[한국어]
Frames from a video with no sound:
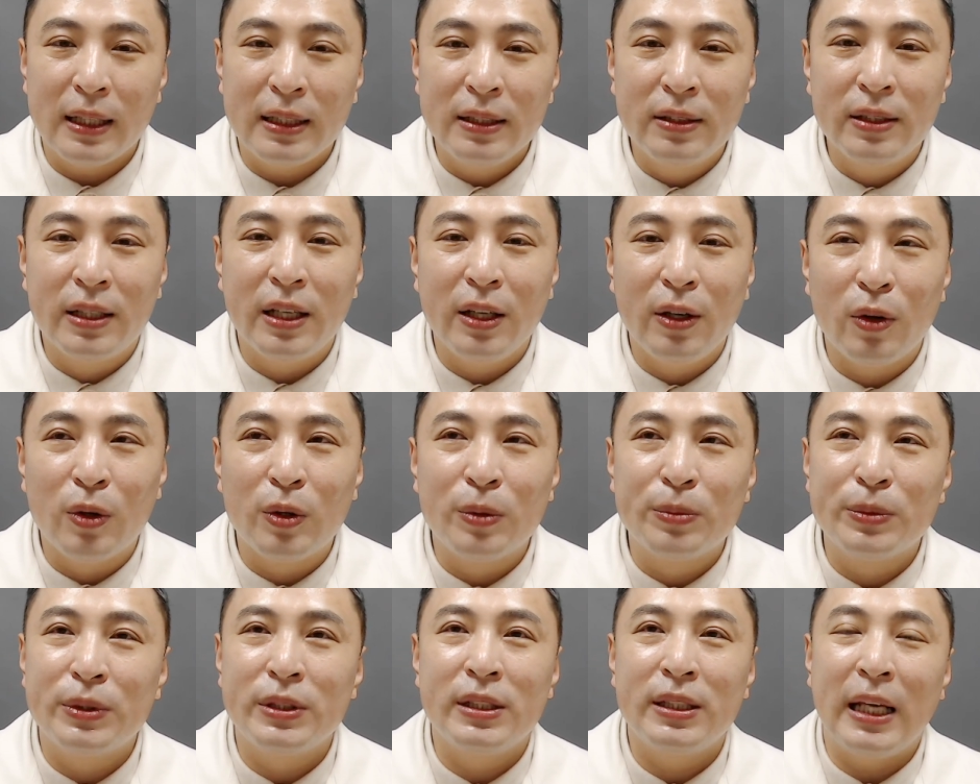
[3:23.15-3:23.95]
이렇게
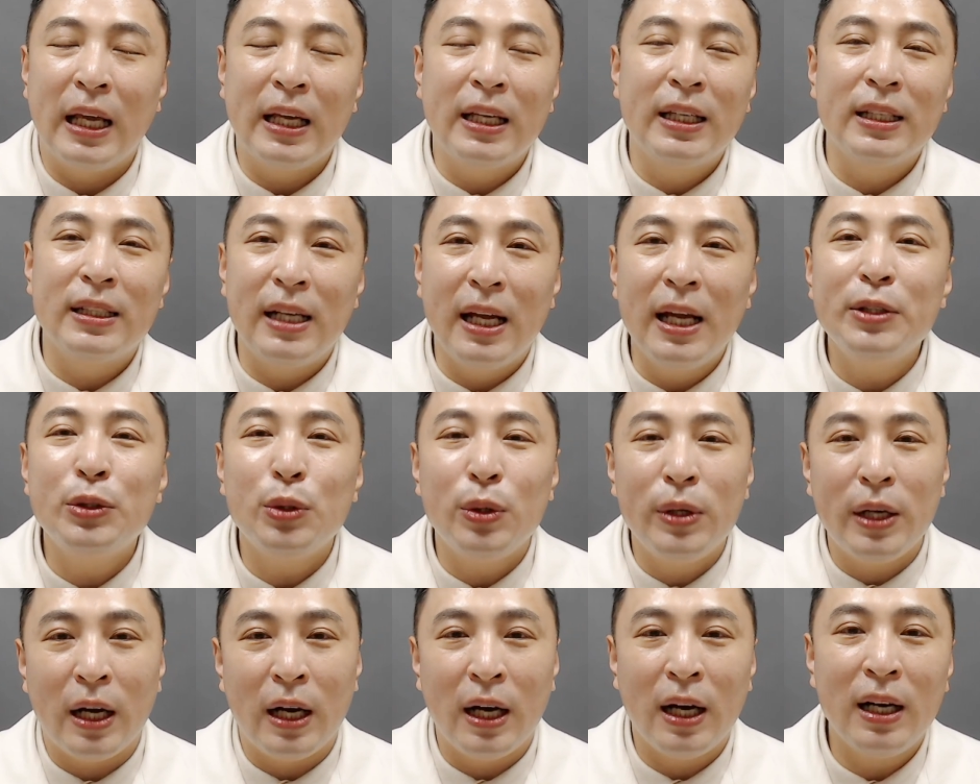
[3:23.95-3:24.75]
여러분들 얘기를
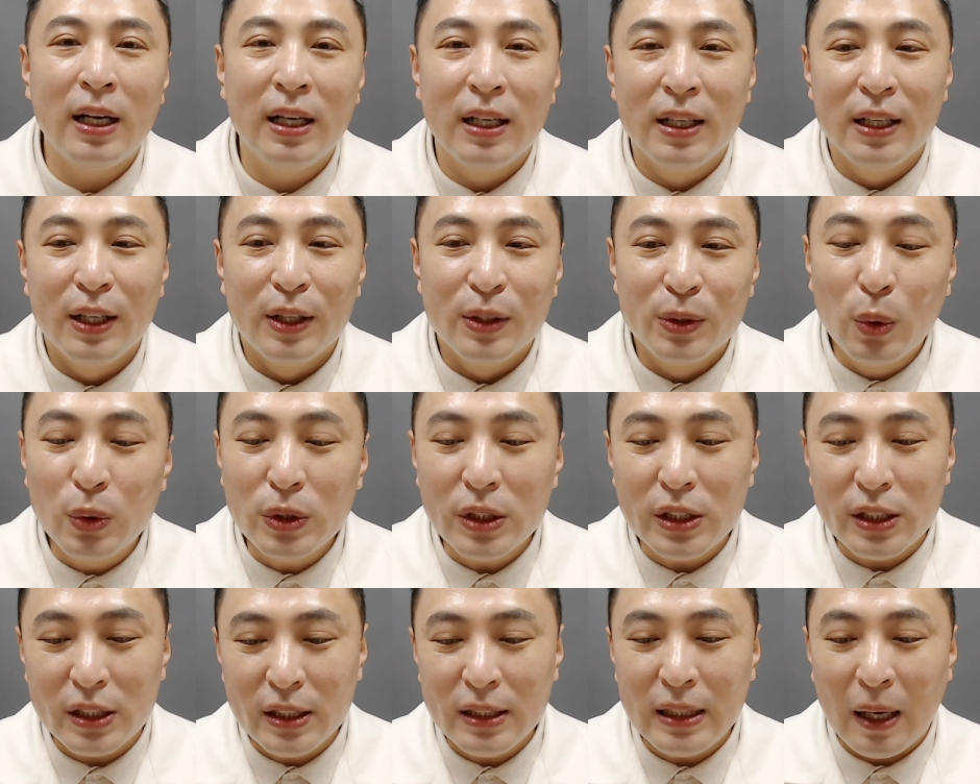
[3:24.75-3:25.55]
해줘야
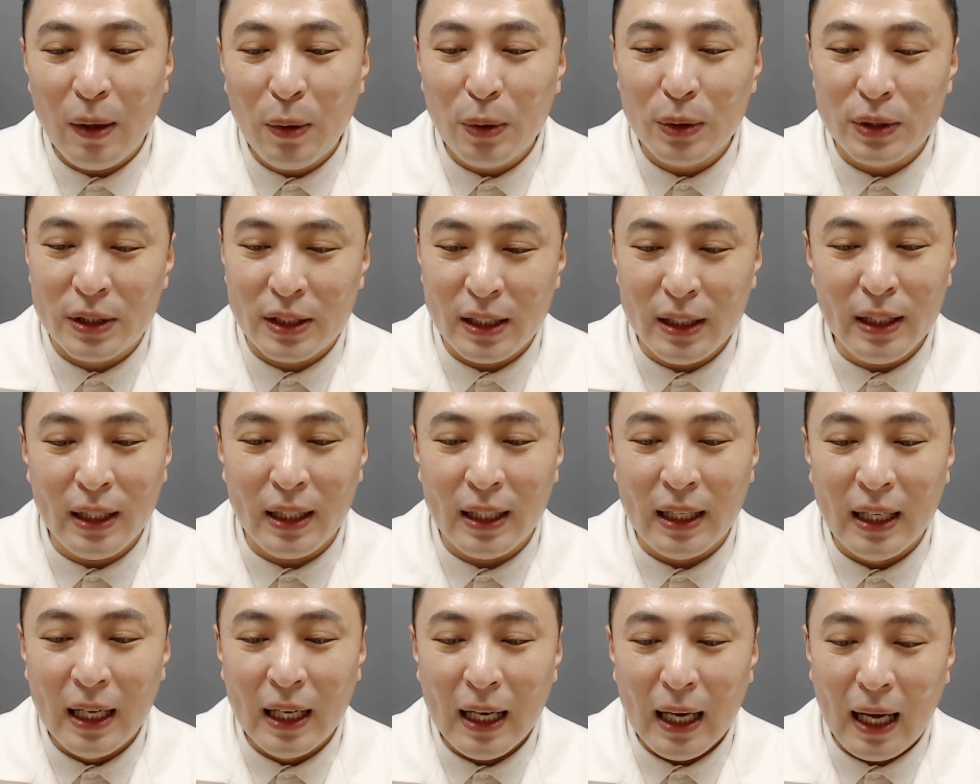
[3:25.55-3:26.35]
농지증이
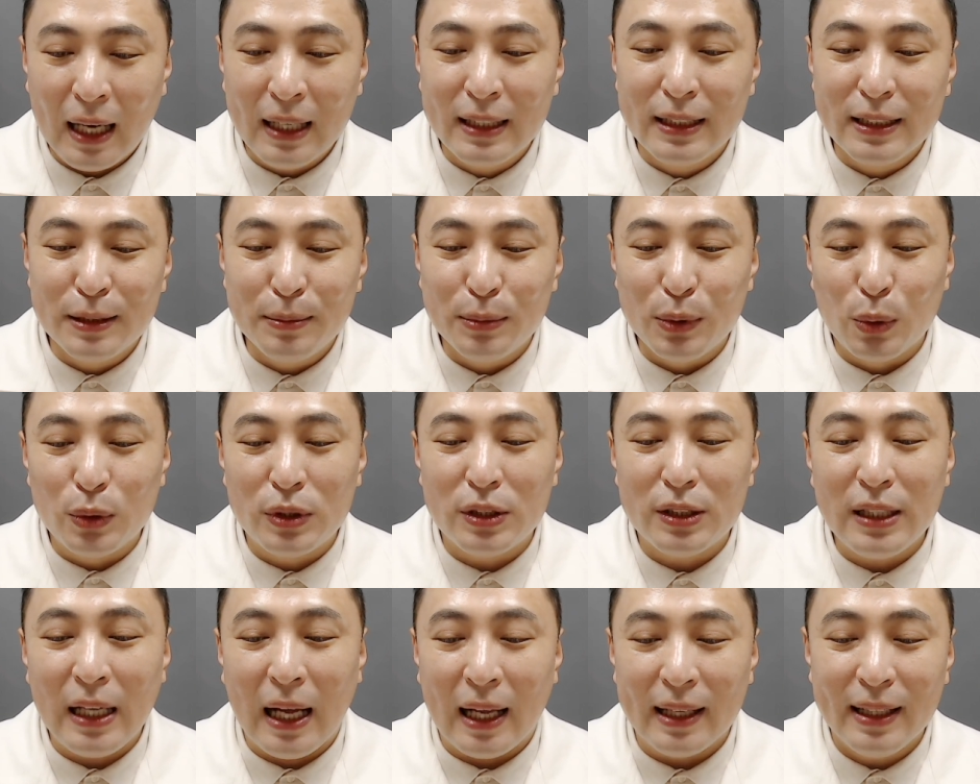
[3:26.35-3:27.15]
나오지 안 그러면
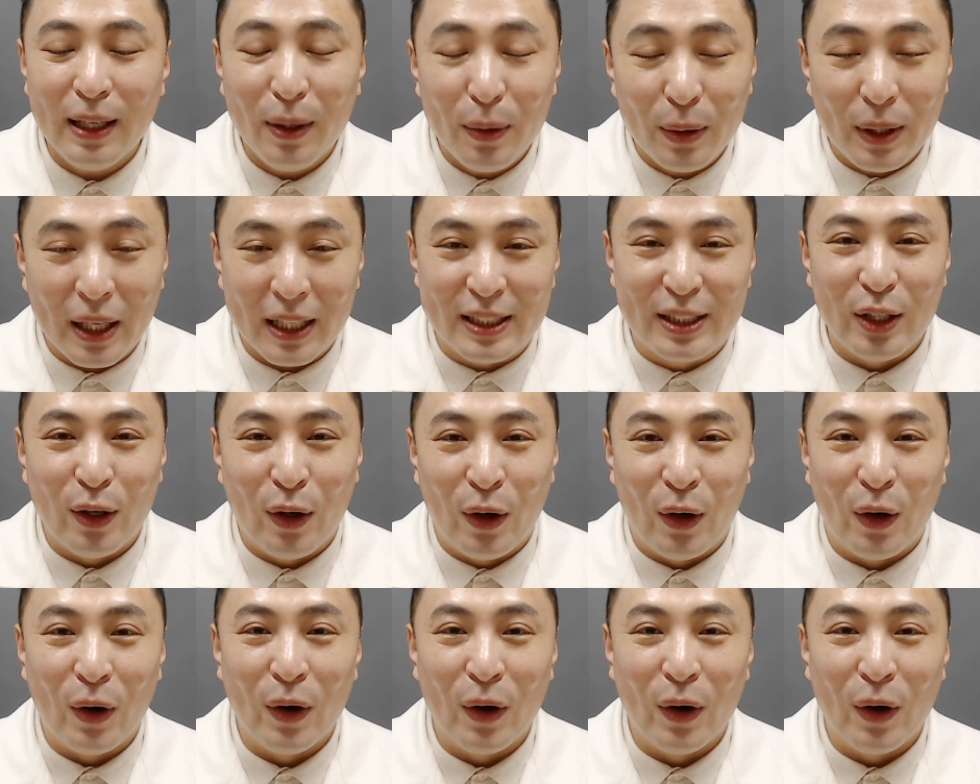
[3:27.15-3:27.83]
농지증이 안 나오겠죠.